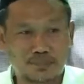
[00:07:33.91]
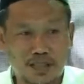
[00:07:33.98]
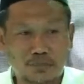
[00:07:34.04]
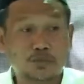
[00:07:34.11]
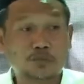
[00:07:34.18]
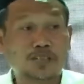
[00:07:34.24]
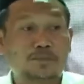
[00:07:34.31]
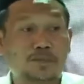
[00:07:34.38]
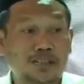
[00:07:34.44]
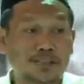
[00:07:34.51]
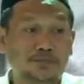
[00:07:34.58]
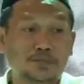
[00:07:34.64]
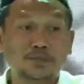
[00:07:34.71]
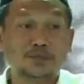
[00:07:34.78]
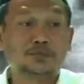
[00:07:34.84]
makmum sama
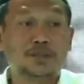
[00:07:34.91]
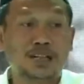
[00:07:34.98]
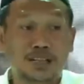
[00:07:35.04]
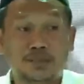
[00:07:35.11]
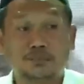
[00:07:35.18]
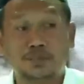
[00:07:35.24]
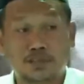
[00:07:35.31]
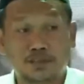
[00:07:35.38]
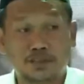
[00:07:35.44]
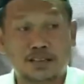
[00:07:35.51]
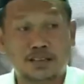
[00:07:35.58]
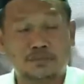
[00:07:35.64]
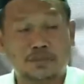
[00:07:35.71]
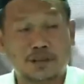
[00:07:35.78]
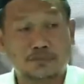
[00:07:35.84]
Nabi itu bahaya betul
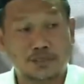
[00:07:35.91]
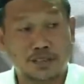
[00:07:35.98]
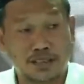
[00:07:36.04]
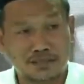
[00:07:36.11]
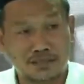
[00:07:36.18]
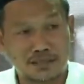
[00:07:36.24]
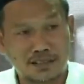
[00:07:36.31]
dalam bab sholat